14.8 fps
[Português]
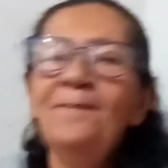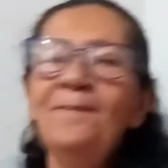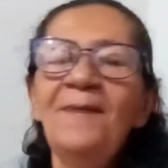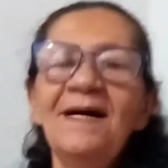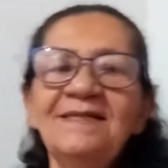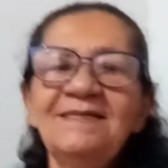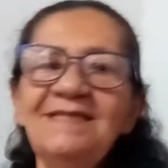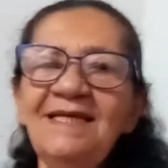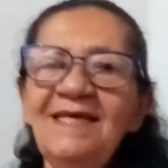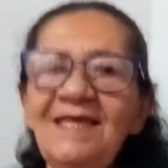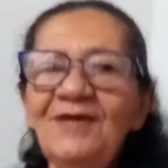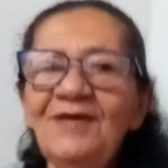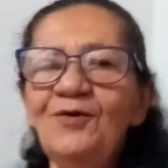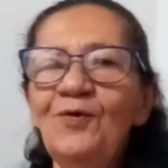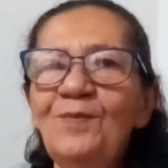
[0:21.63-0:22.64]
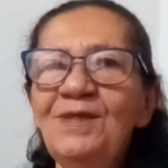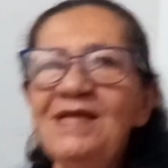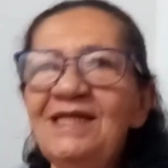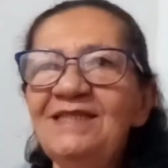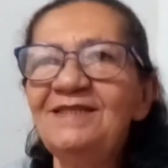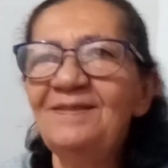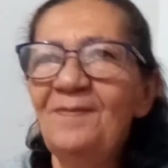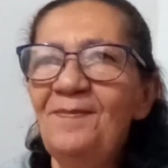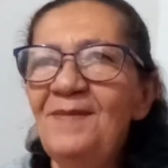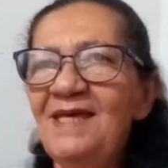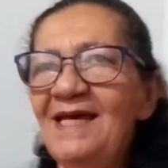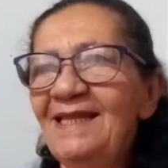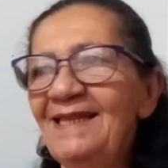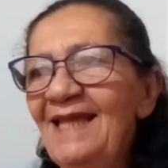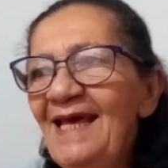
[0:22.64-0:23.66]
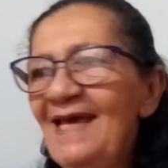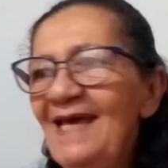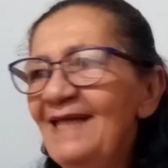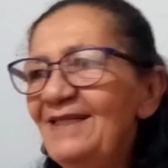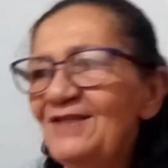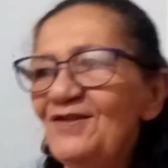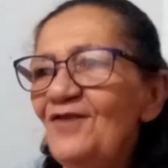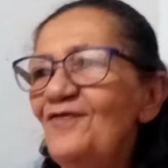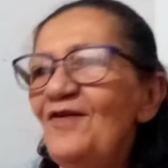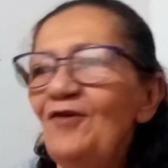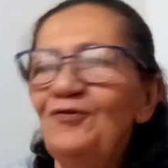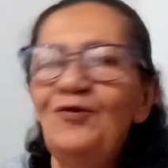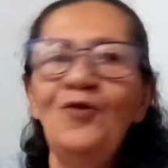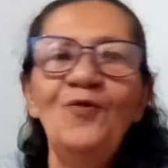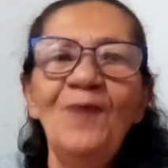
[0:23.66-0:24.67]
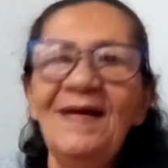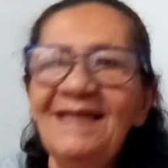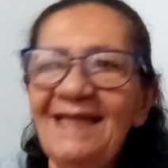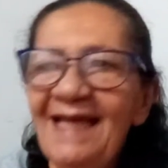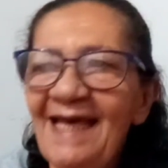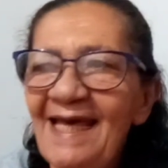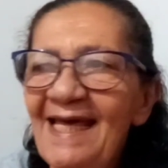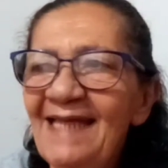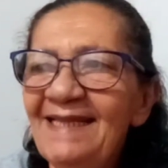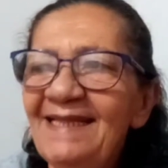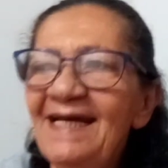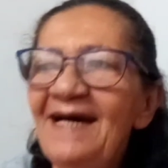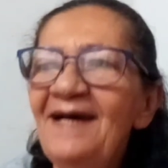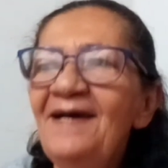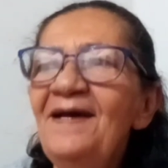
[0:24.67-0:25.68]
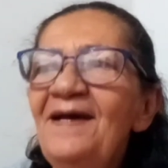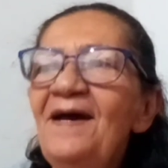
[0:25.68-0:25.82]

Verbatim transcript: Passei com minha, minha neta, só faltou uma neta,